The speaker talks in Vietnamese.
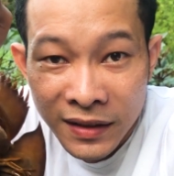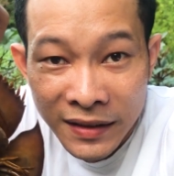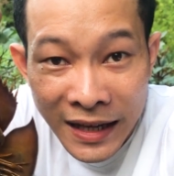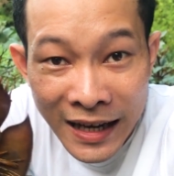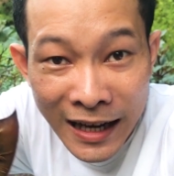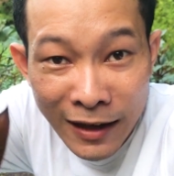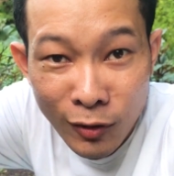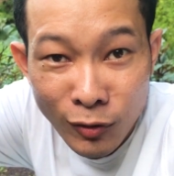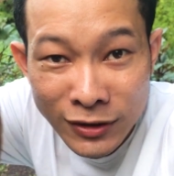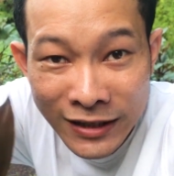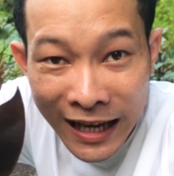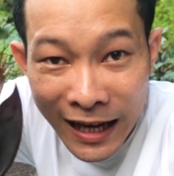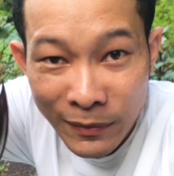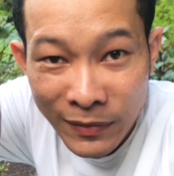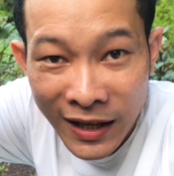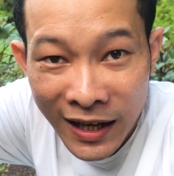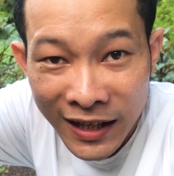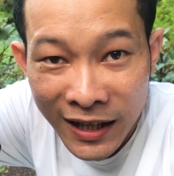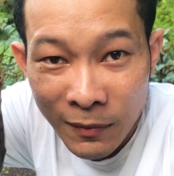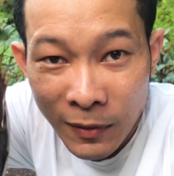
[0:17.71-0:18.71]
Đây là con
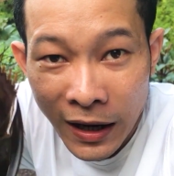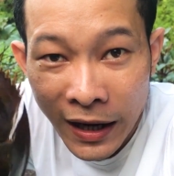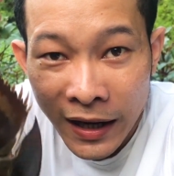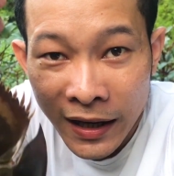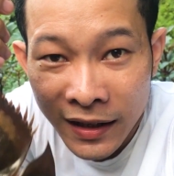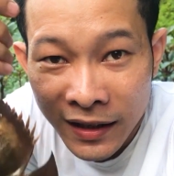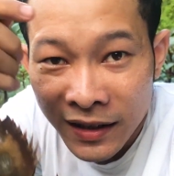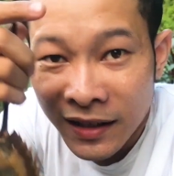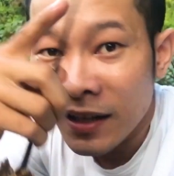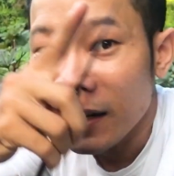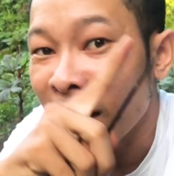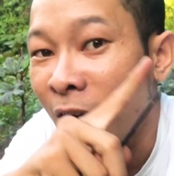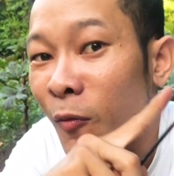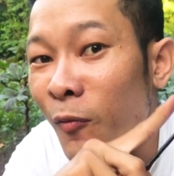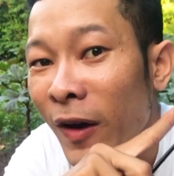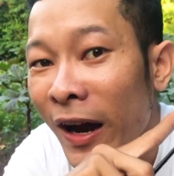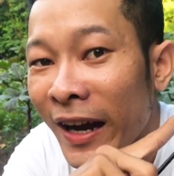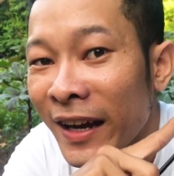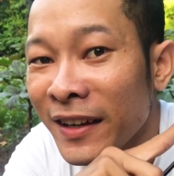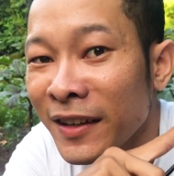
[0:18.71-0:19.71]
sam nha các bạn.
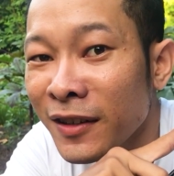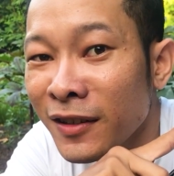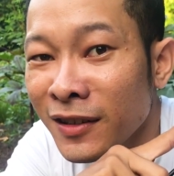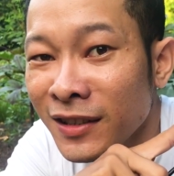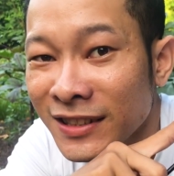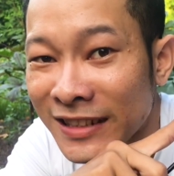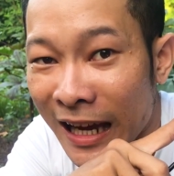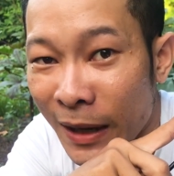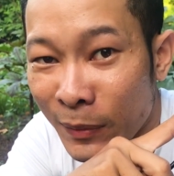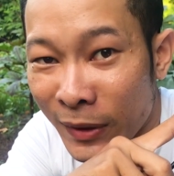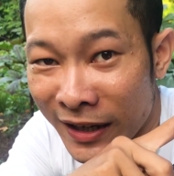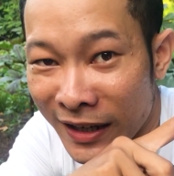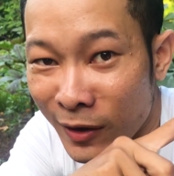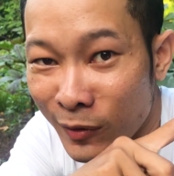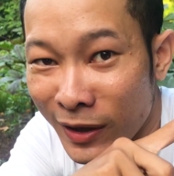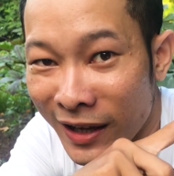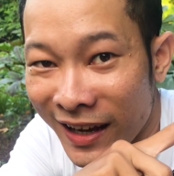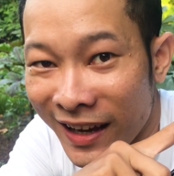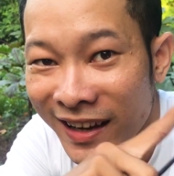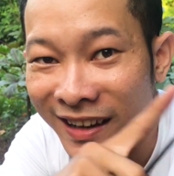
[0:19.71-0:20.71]
Không phải nướng sam này
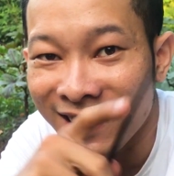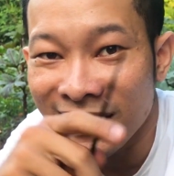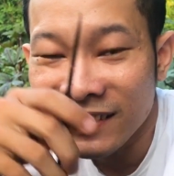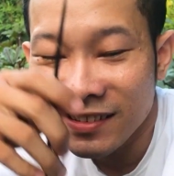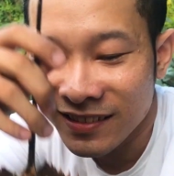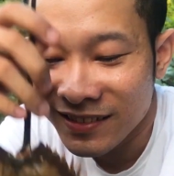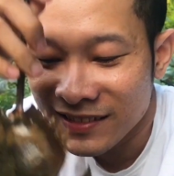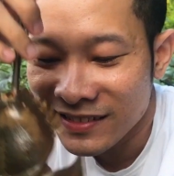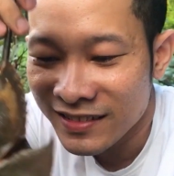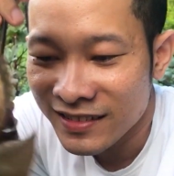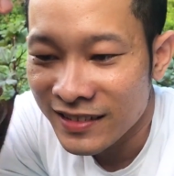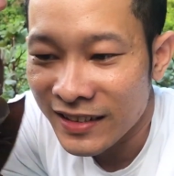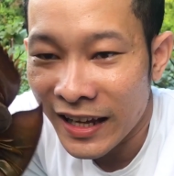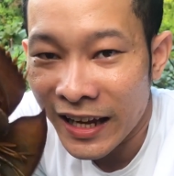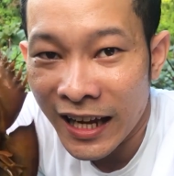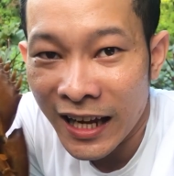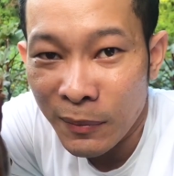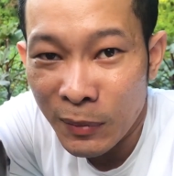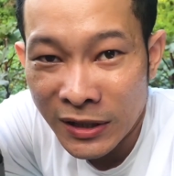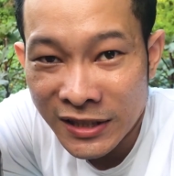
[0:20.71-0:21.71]
đâu nha.
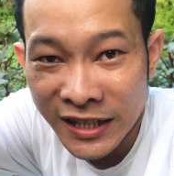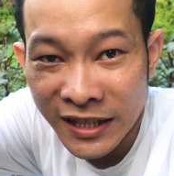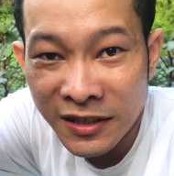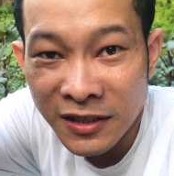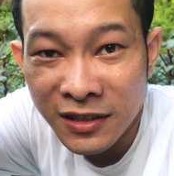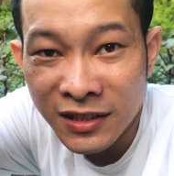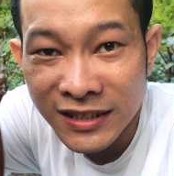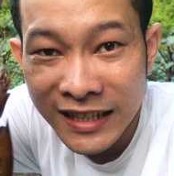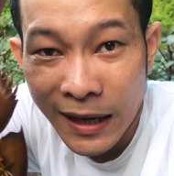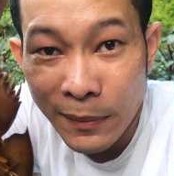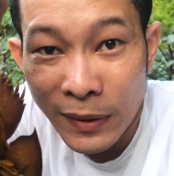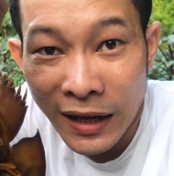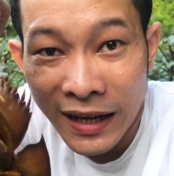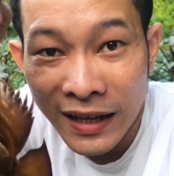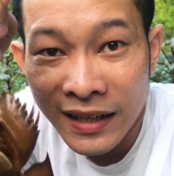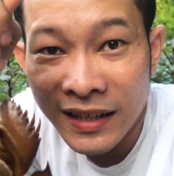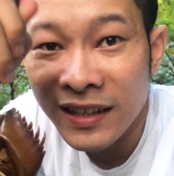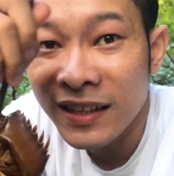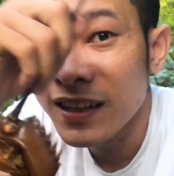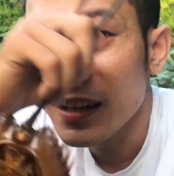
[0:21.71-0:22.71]
Nè, mình sẽ nướng sam
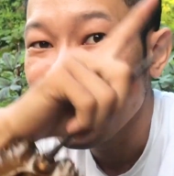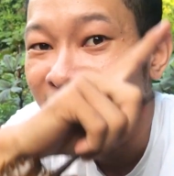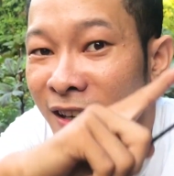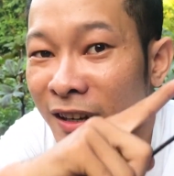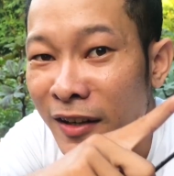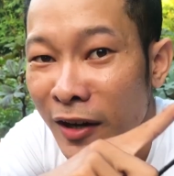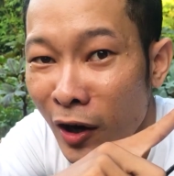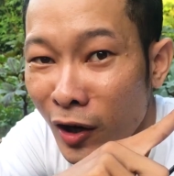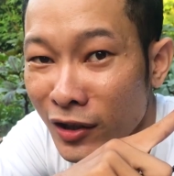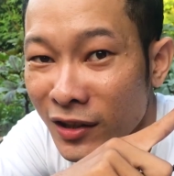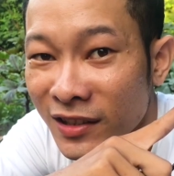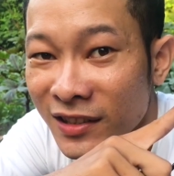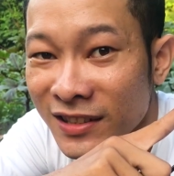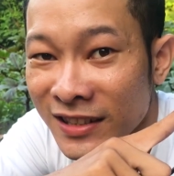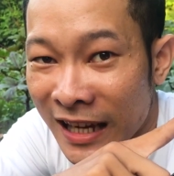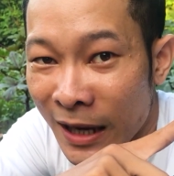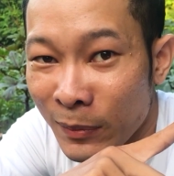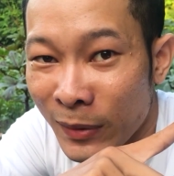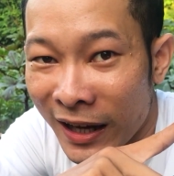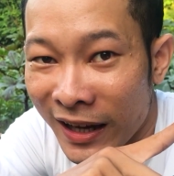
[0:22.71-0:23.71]
này, nốt
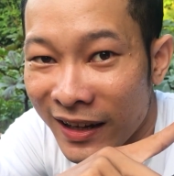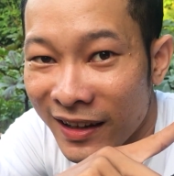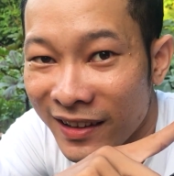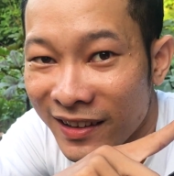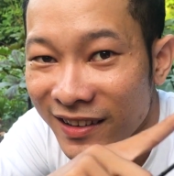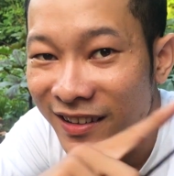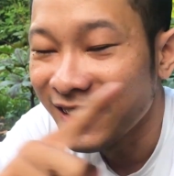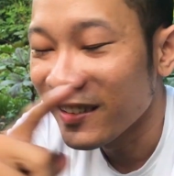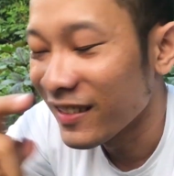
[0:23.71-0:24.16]
sam này.